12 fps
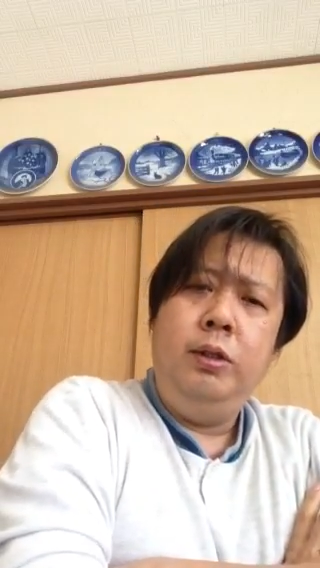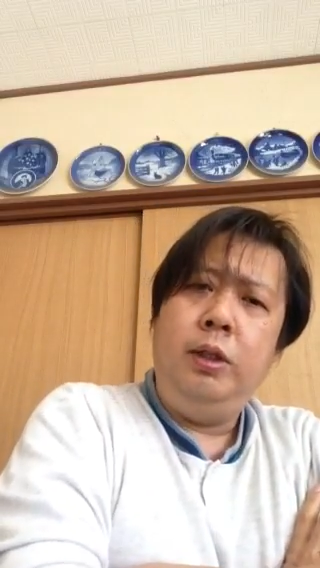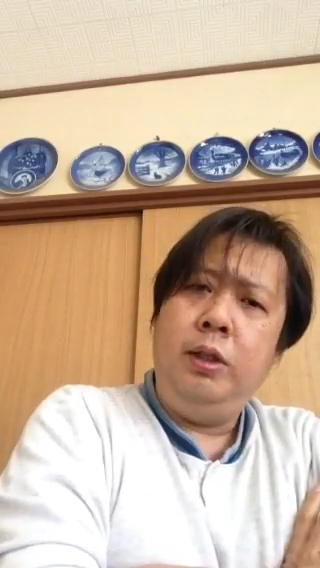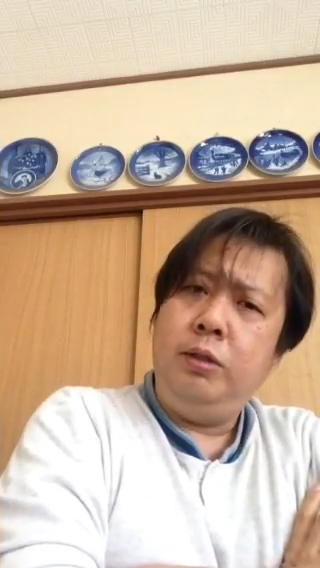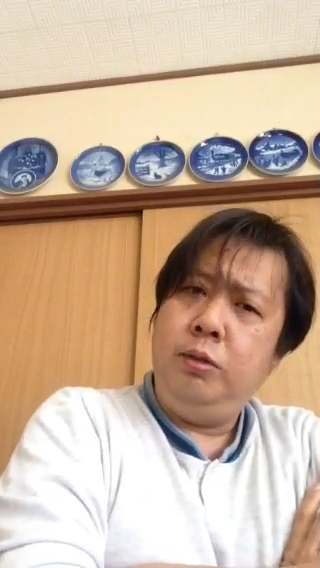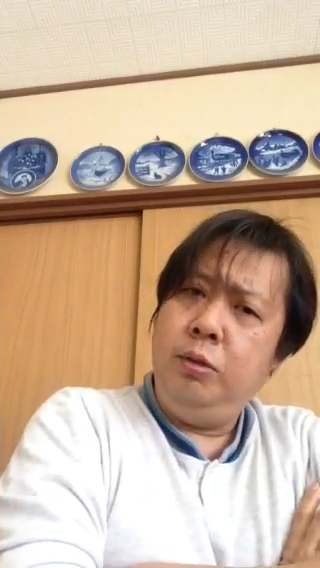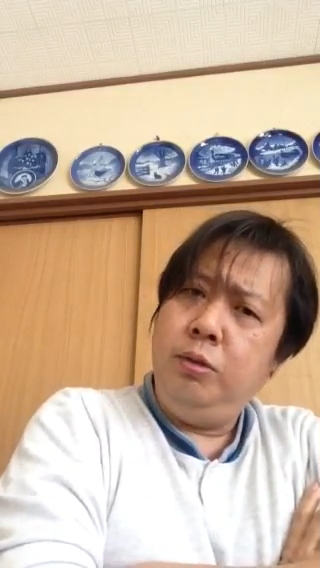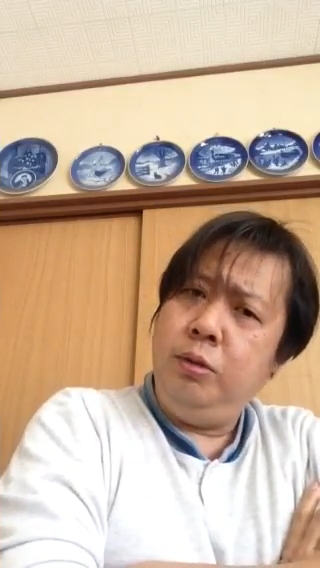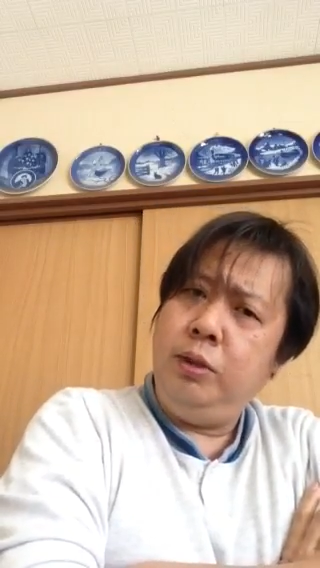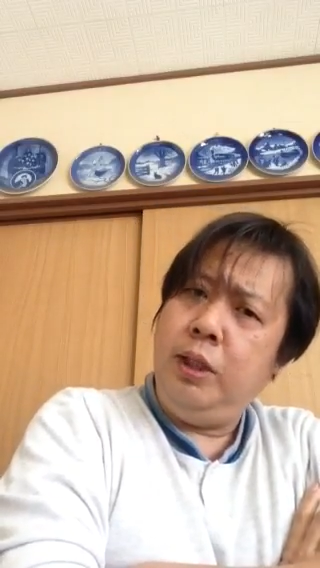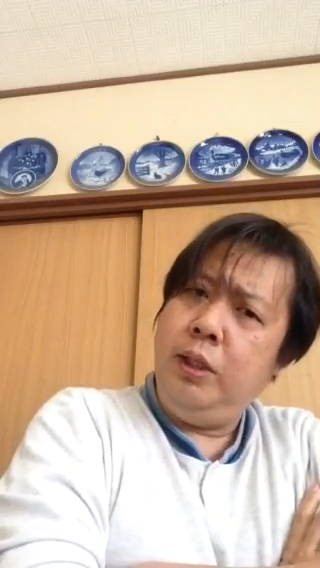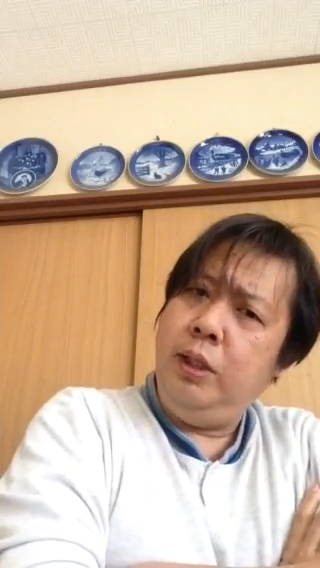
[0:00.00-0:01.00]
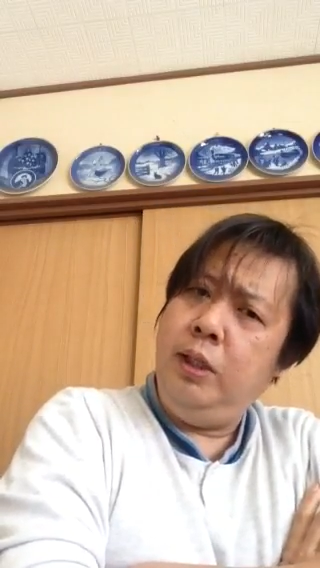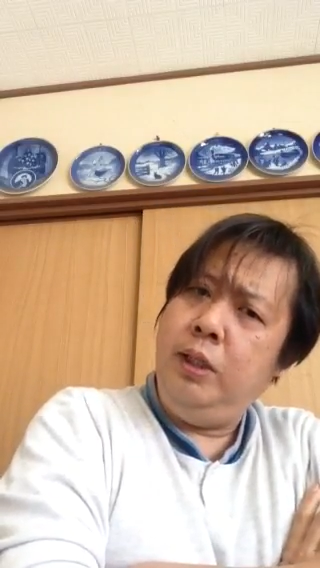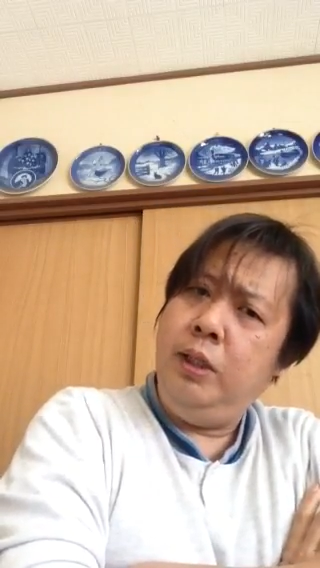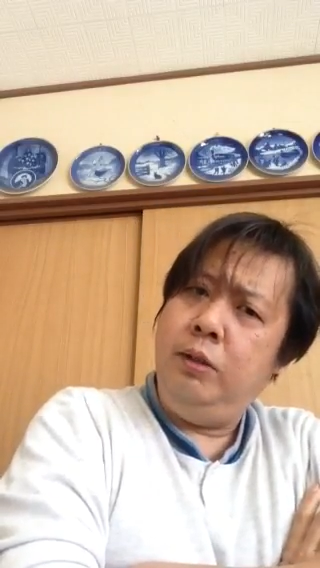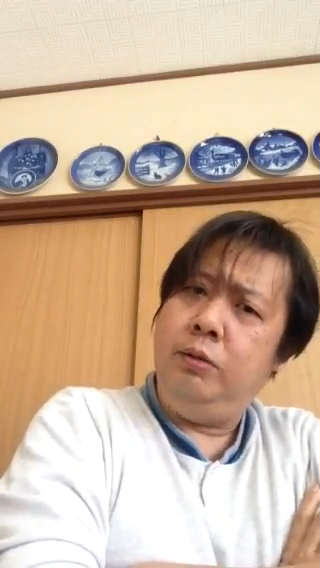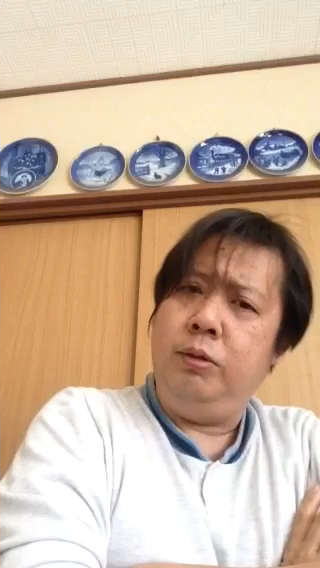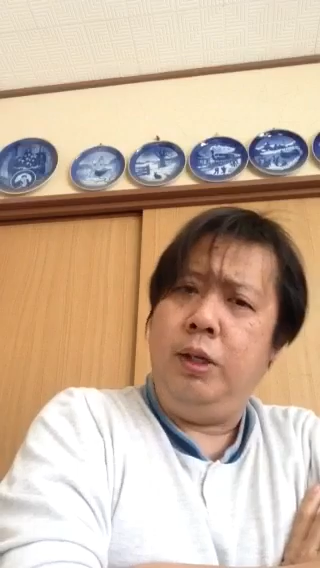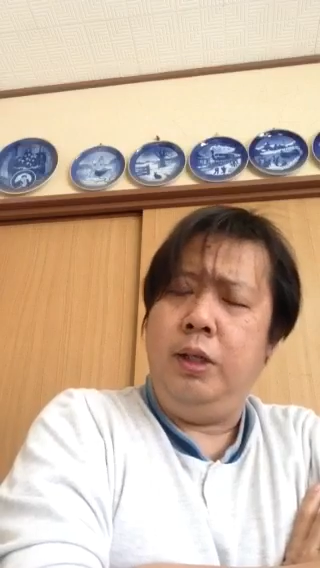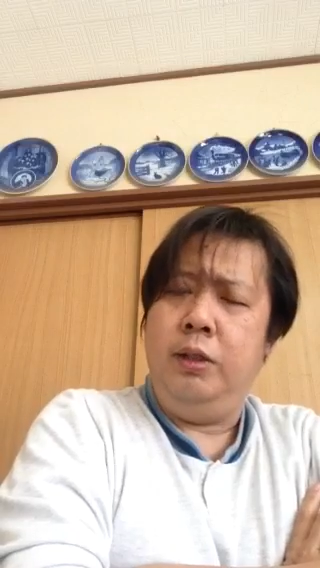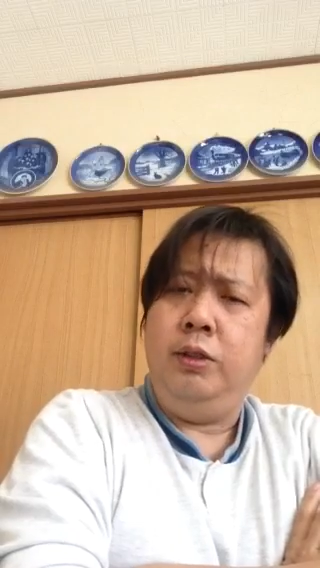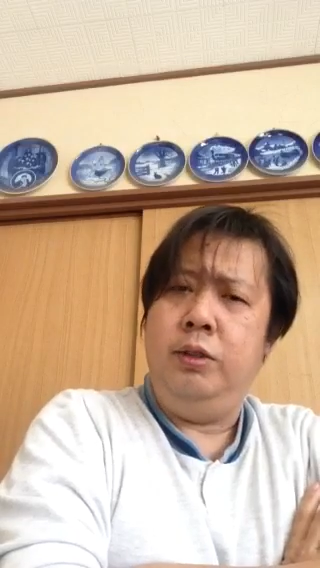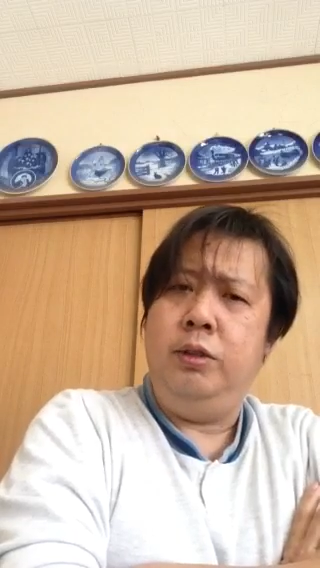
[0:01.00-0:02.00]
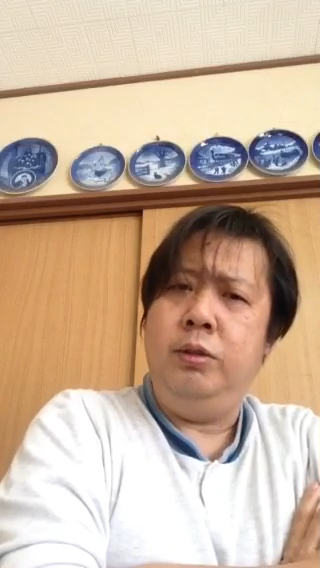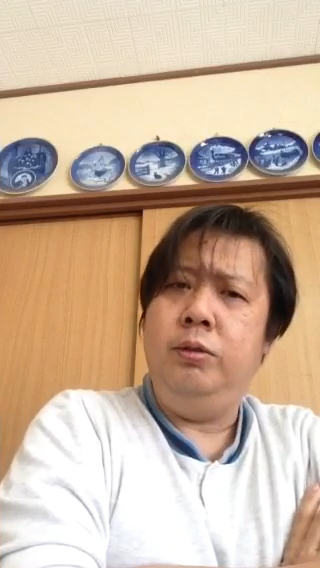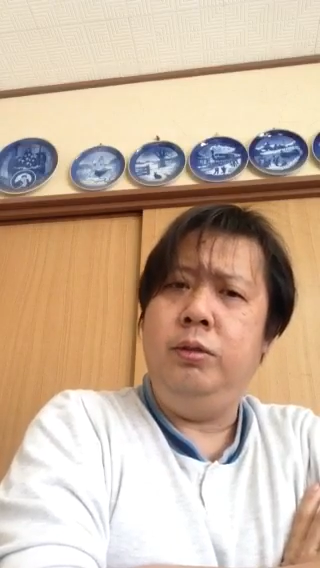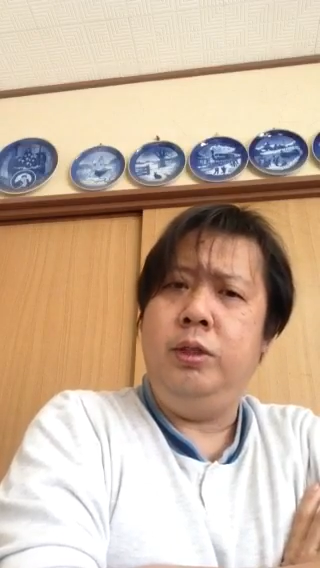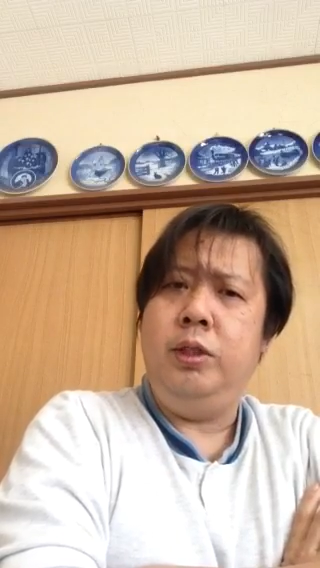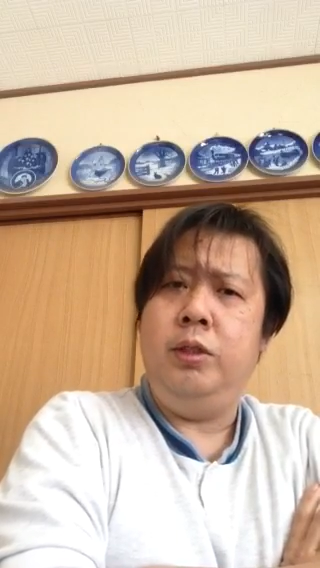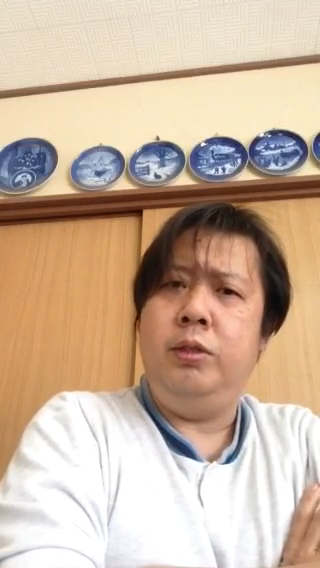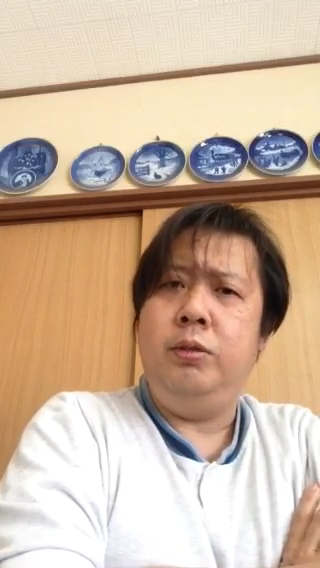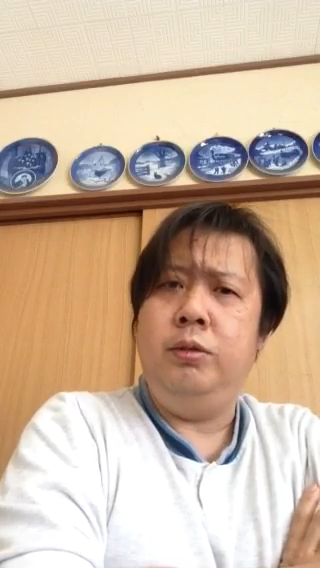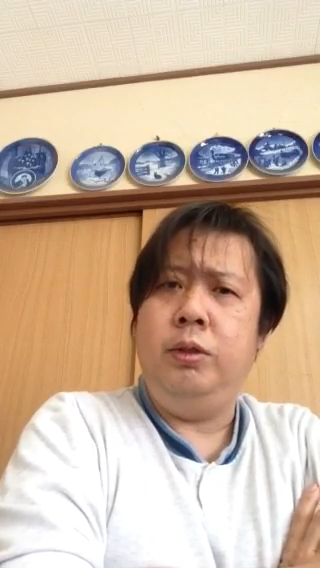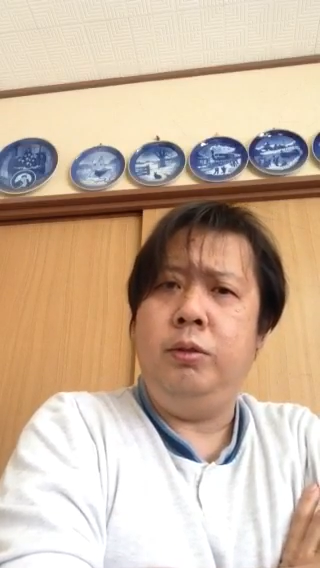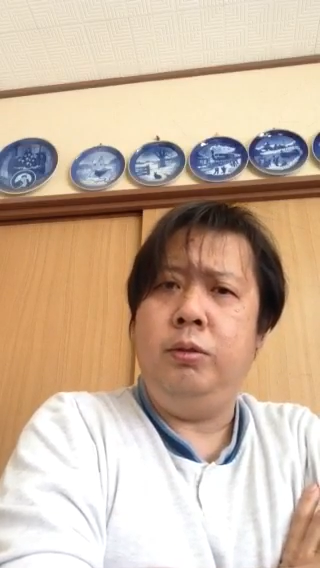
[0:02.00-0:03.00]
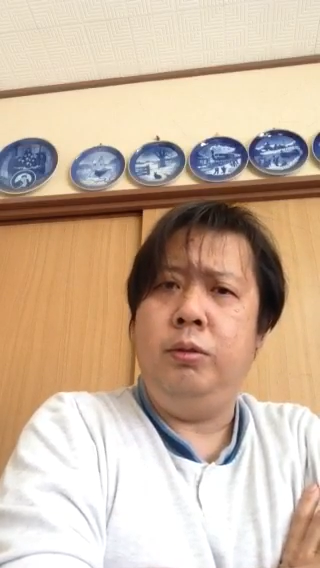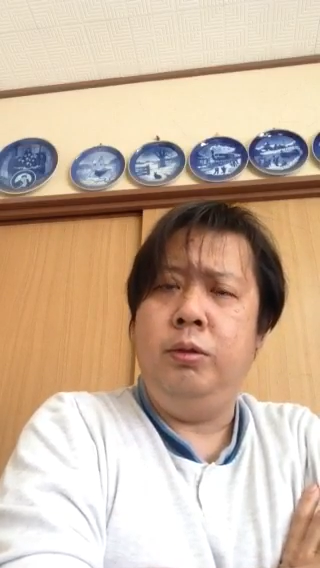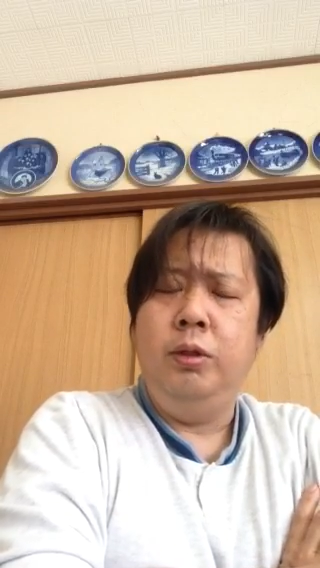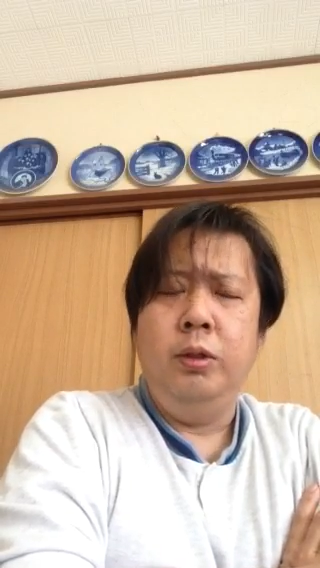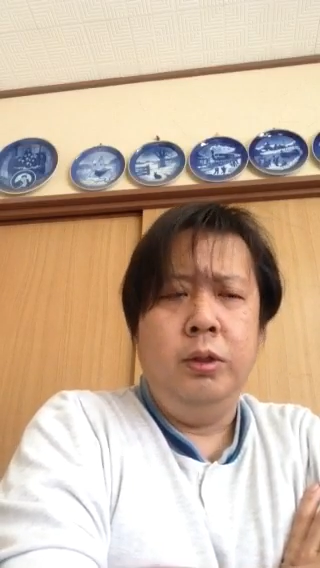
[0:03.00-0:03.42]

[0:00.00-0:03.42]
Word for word: えー、高校3年になるとね、中1、中2と、